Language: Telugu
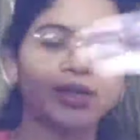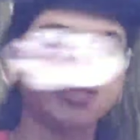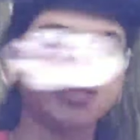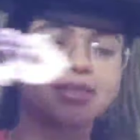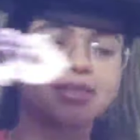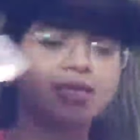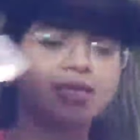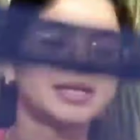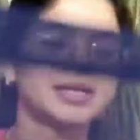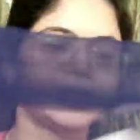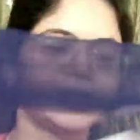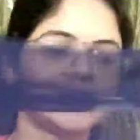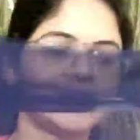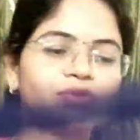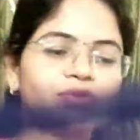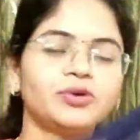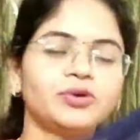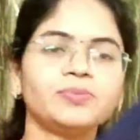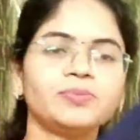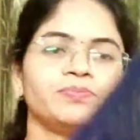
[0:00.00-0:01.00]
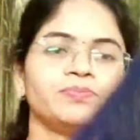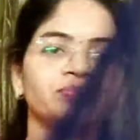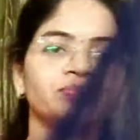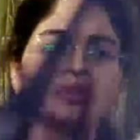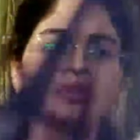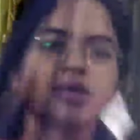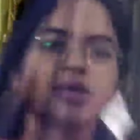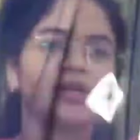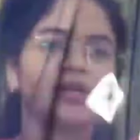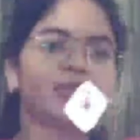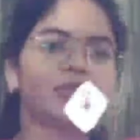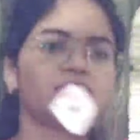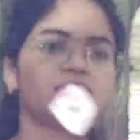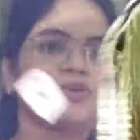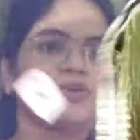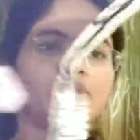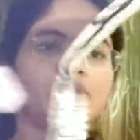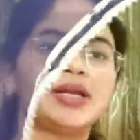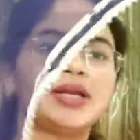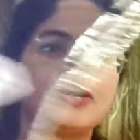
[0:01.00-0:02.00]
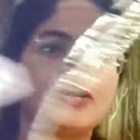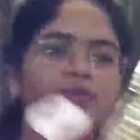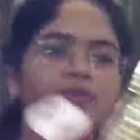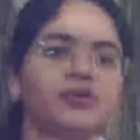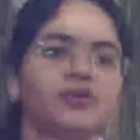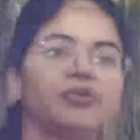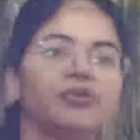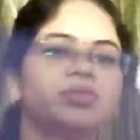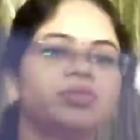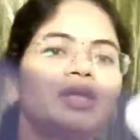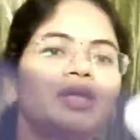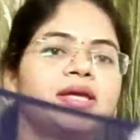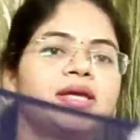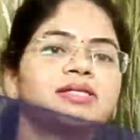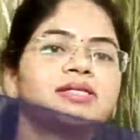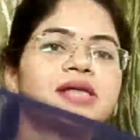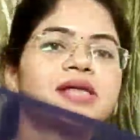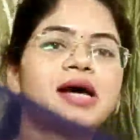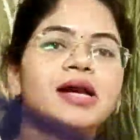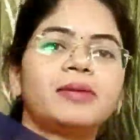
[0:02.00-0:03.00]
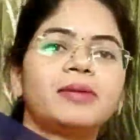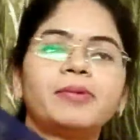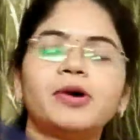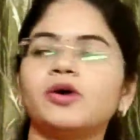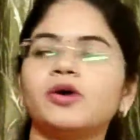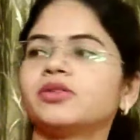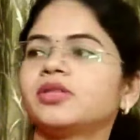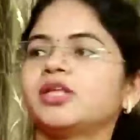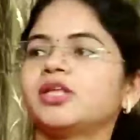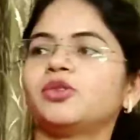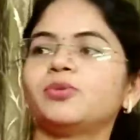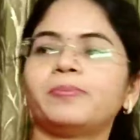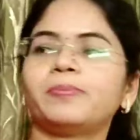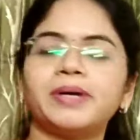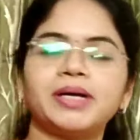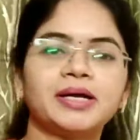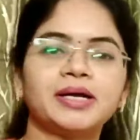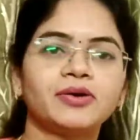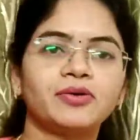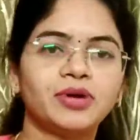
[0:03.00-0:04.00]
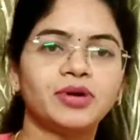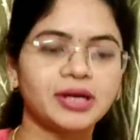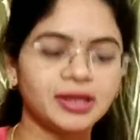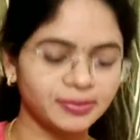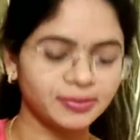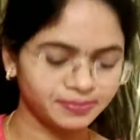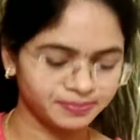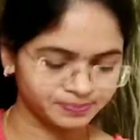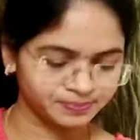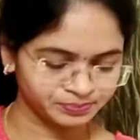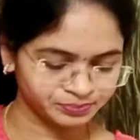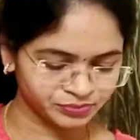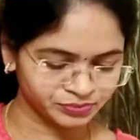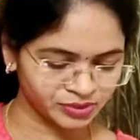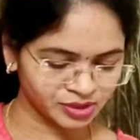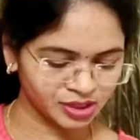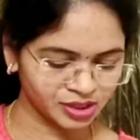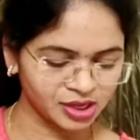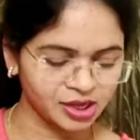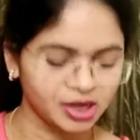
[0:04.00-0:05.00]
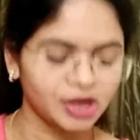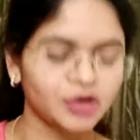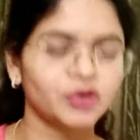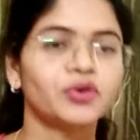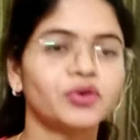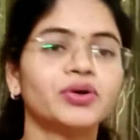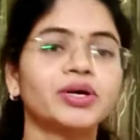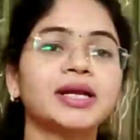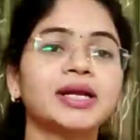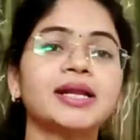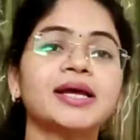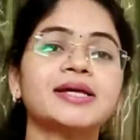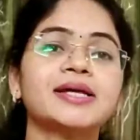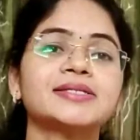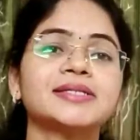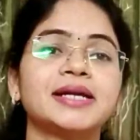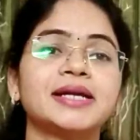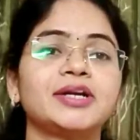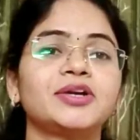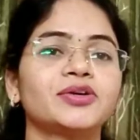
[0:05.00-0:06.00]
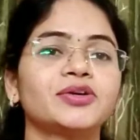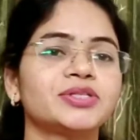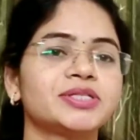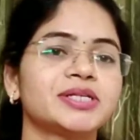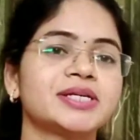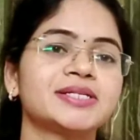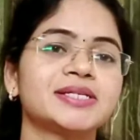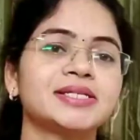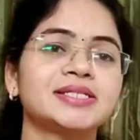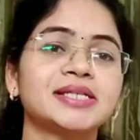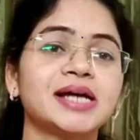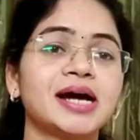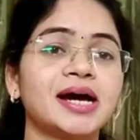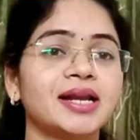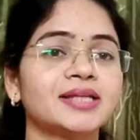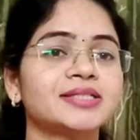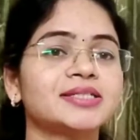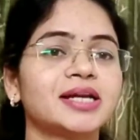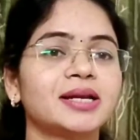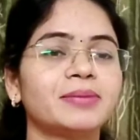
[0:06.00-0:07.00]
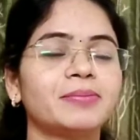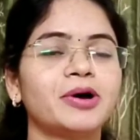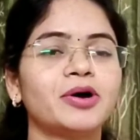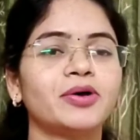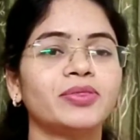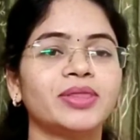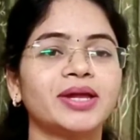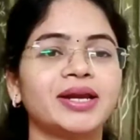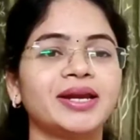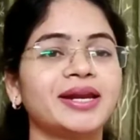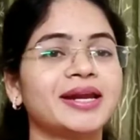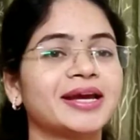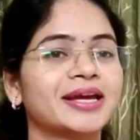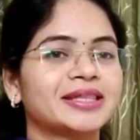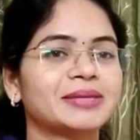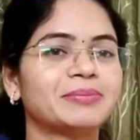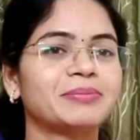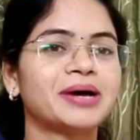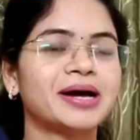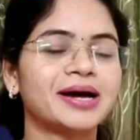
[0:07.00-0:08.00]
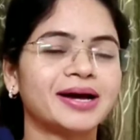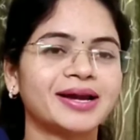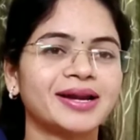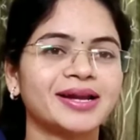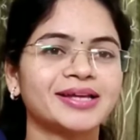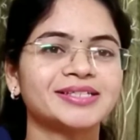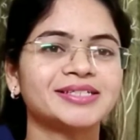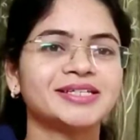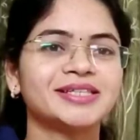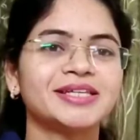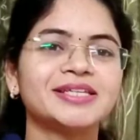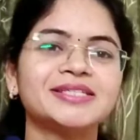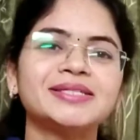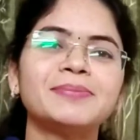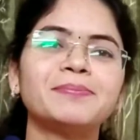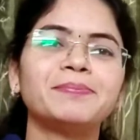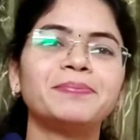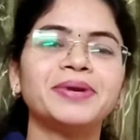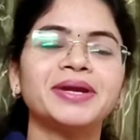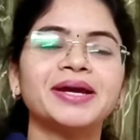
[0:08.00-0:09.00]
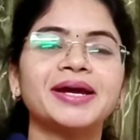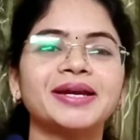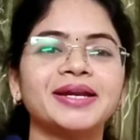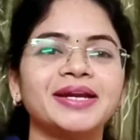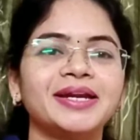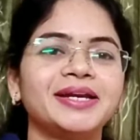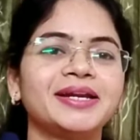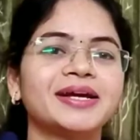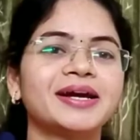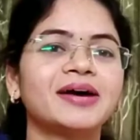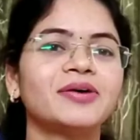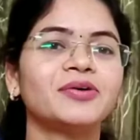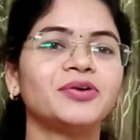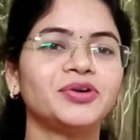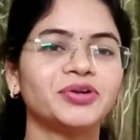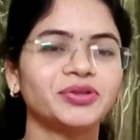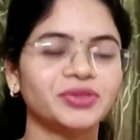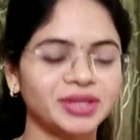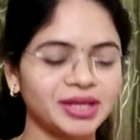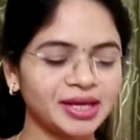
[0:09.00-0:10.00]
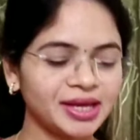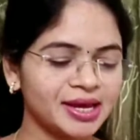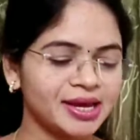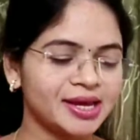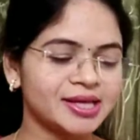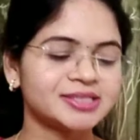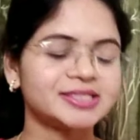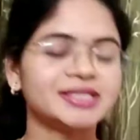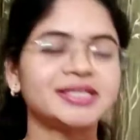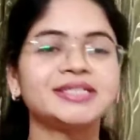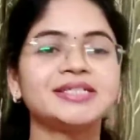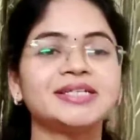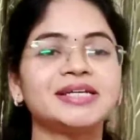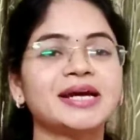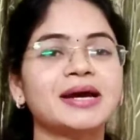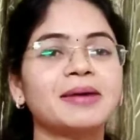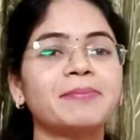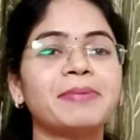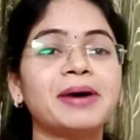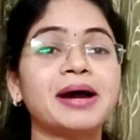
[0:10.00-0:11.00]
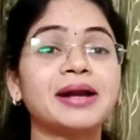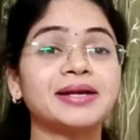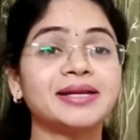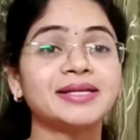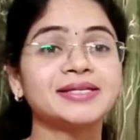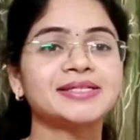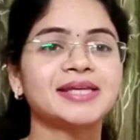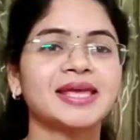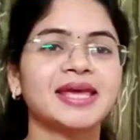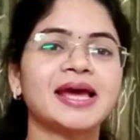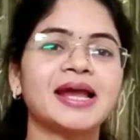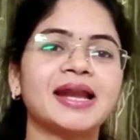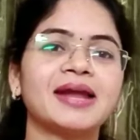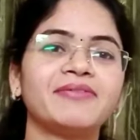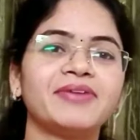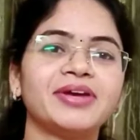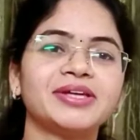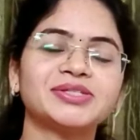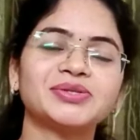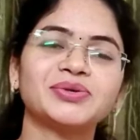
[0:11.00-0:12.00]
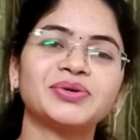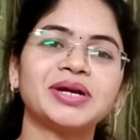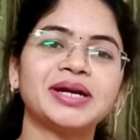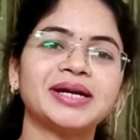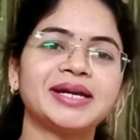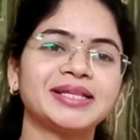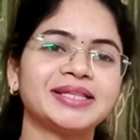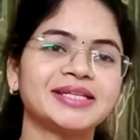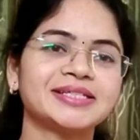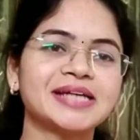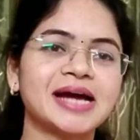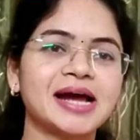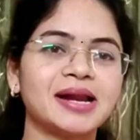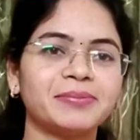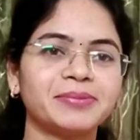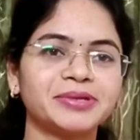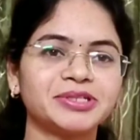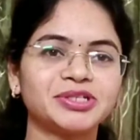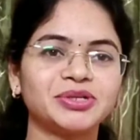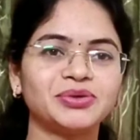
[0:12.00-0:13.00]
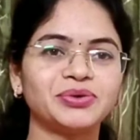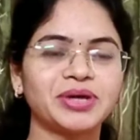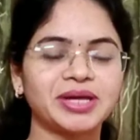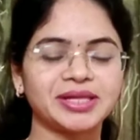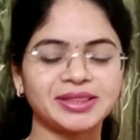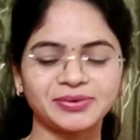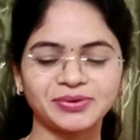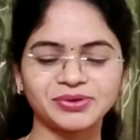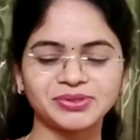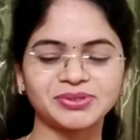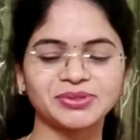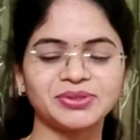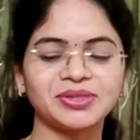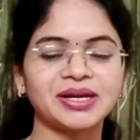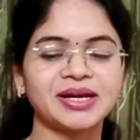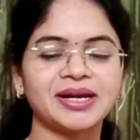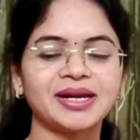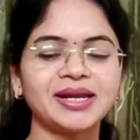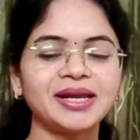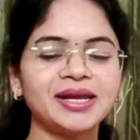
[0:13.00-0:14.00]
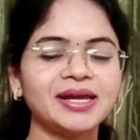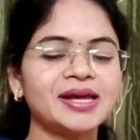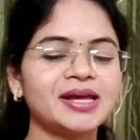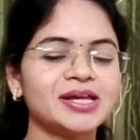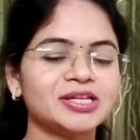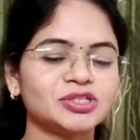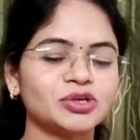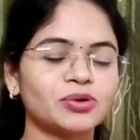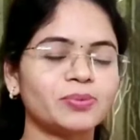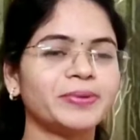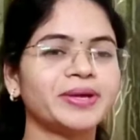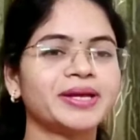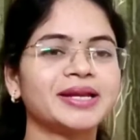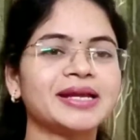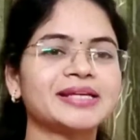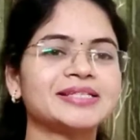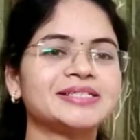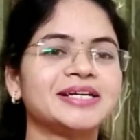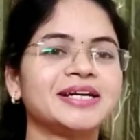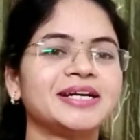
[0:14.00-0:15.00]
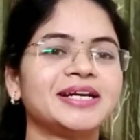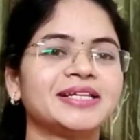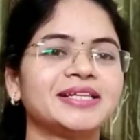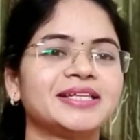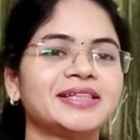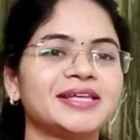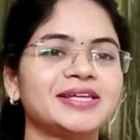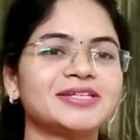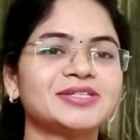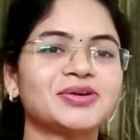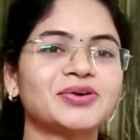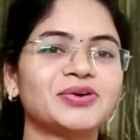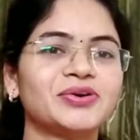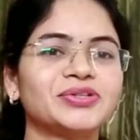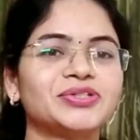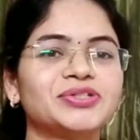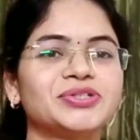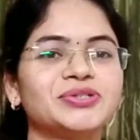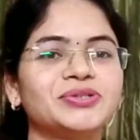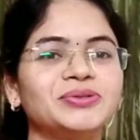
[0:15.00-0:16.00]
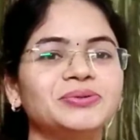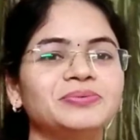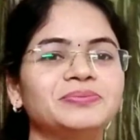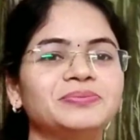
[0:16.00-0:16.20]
లెంత్ అలా లేదు సో ఇలా ఉంటుంది చాలా బాగుంది దుప్పట్టా కూడా టోటల్గా సెట్ వచ్చేసి చాలా చాలా బాగుందండి నాకైతే బాగా నచ్చింది సింపుల్గా నీట్గా ఉంటుంది చిన్న చిన్నగా పార్టీస్కి అలా వేసుకున్నట్టయితే చాలా మంచి లుక్ అయితే వస్తుందండి సో మీకు నచ్చినట్టయితే తీసుకోవచ్చు